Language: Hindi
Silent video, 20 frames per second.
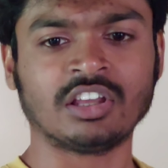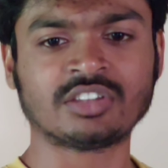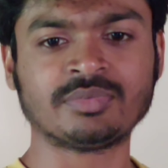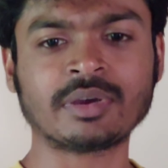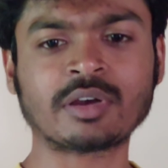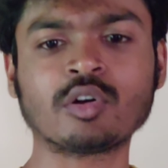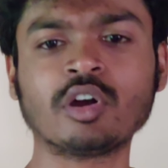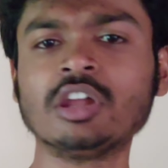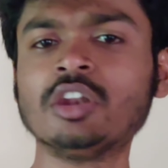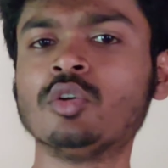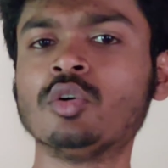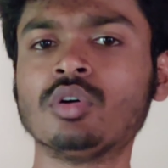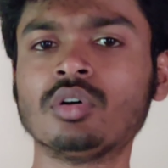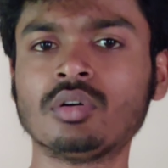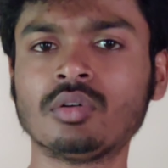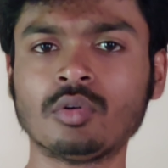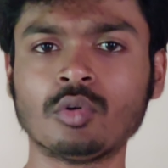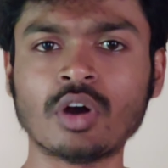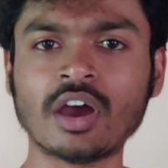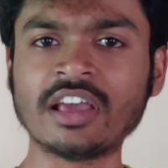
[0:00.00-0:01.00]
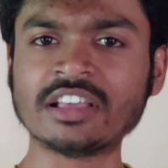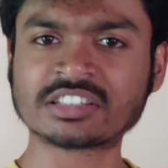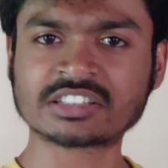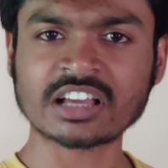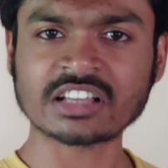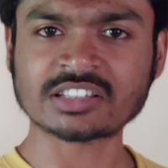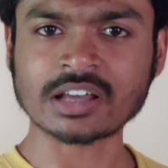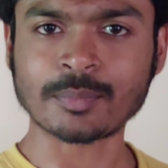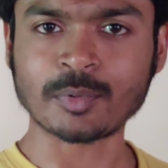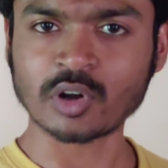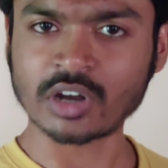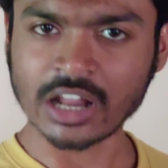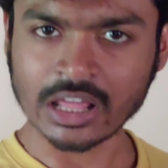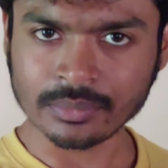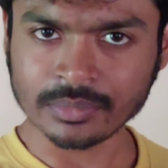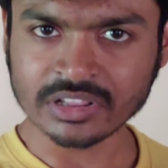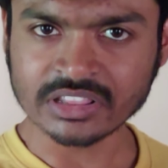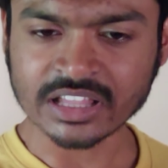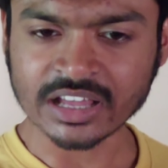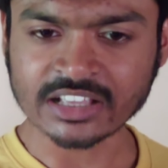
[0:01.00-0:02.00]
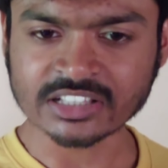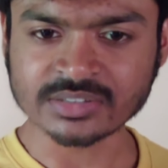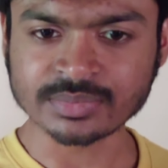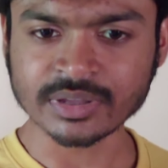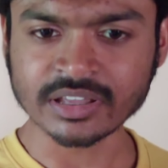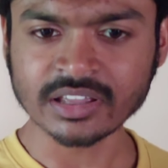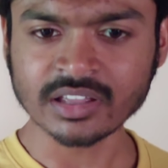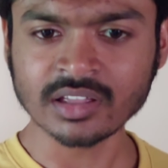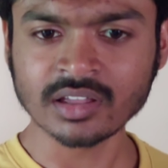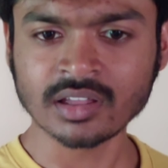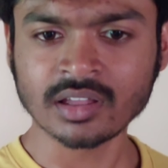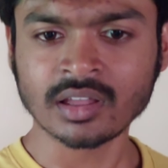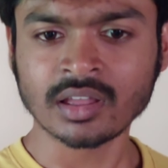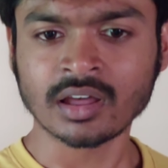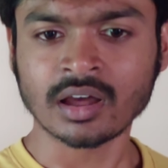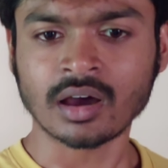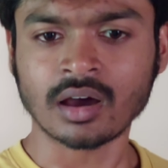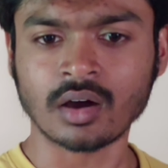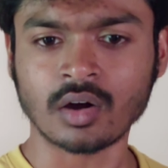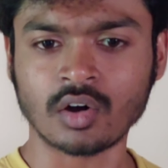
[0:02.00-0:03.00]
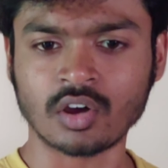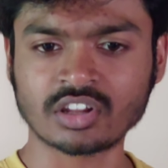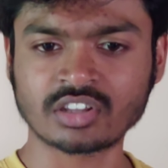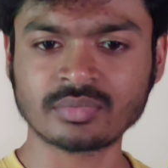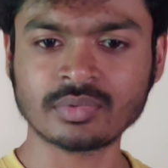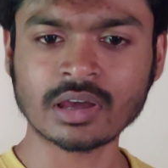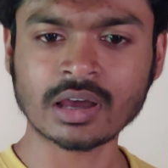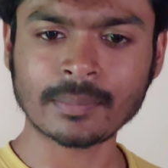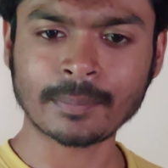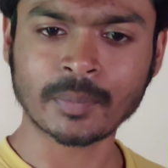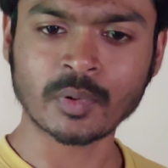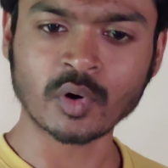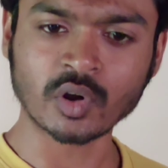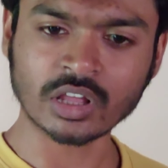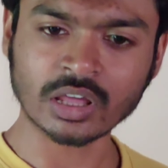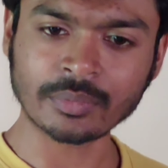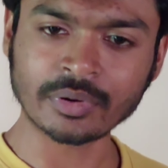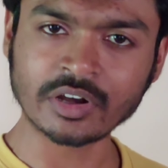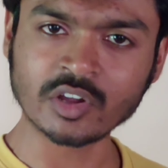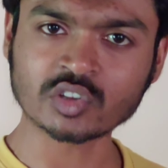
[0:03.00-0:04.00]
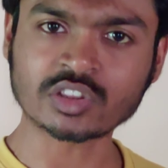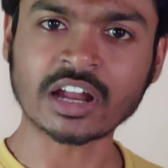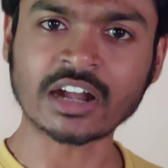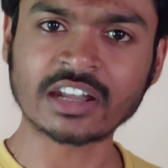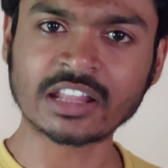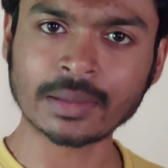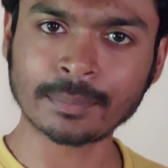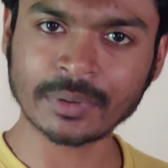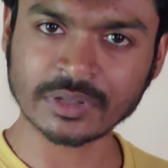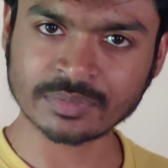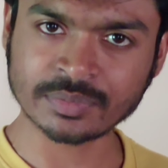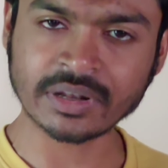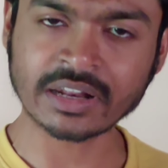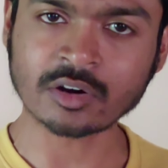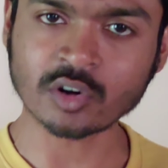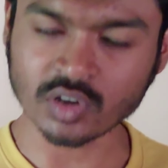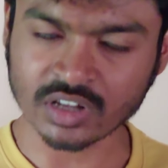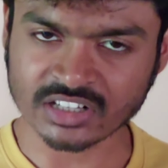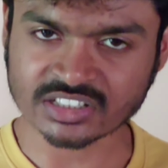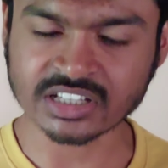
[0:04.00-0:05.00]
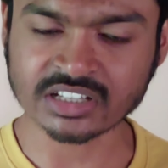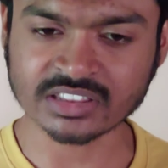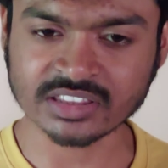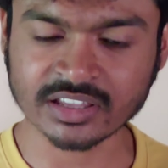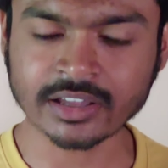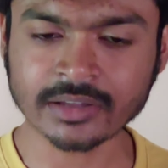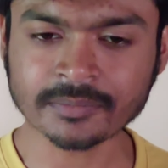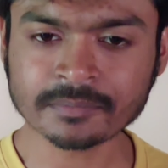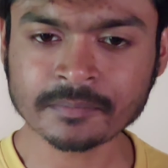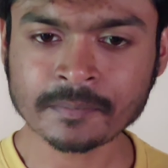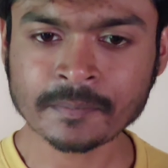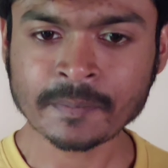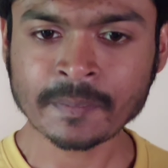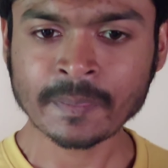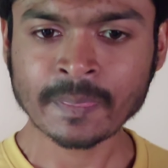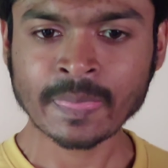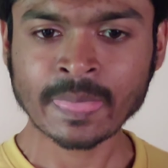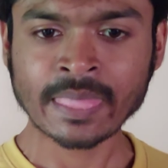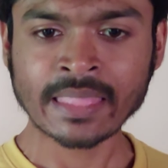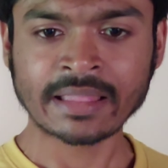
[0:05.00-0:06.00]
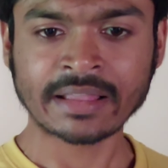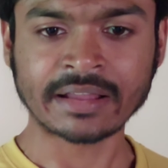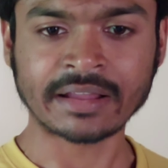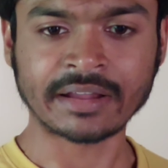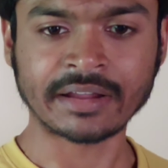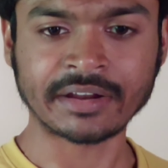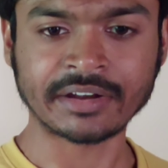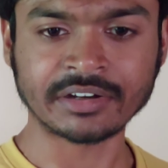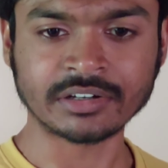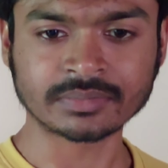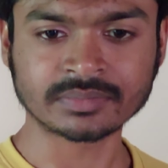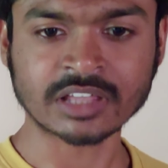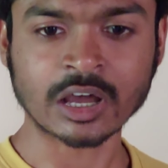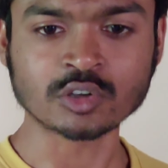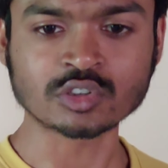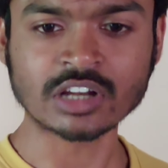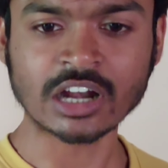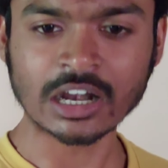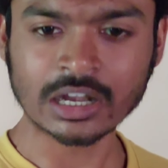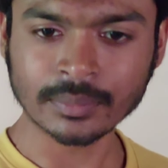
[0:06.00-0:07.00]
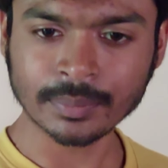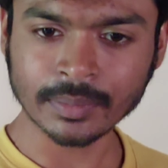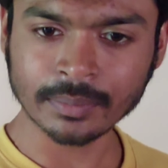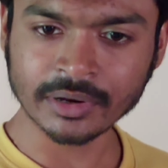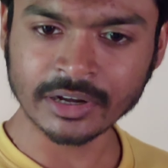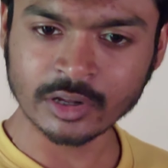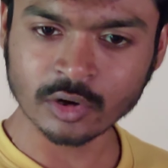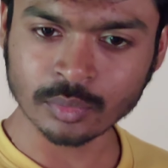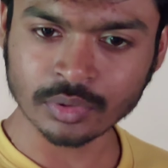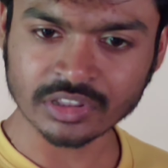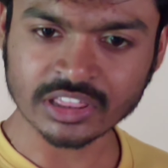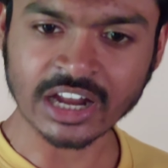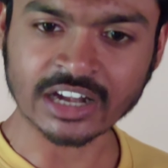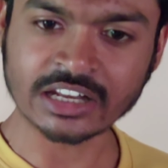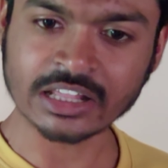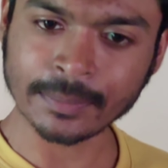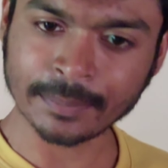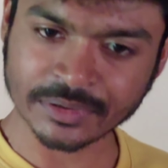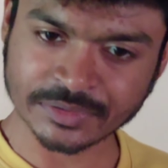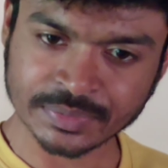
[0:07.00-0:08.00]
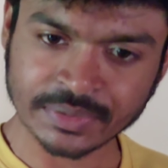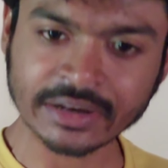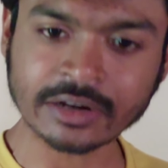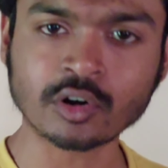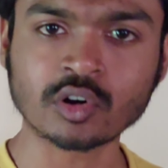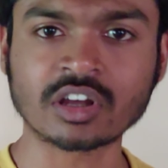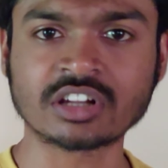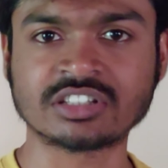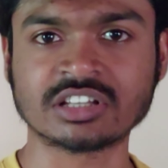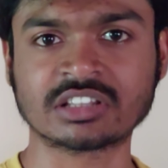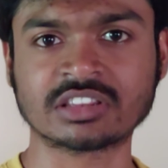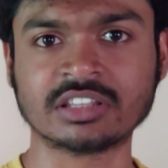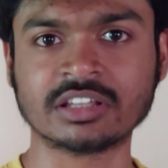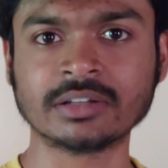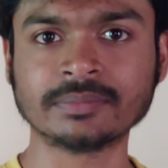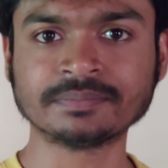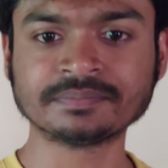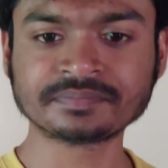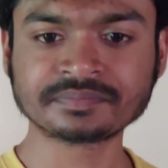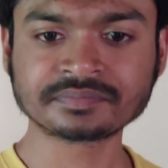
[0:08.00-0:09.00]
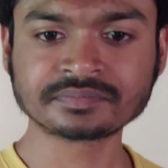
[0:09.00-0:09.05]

इसमें कोई नो वाई का सपोर्ट नहीं मिलता है इसमें और इसमें आप 4K वीडियो 30 एफ पे रिकॉर्ड कर सकते हैं एंड 1080p वीडियो भी 30 एफ पे रिकॉर्ड कर सकते हैं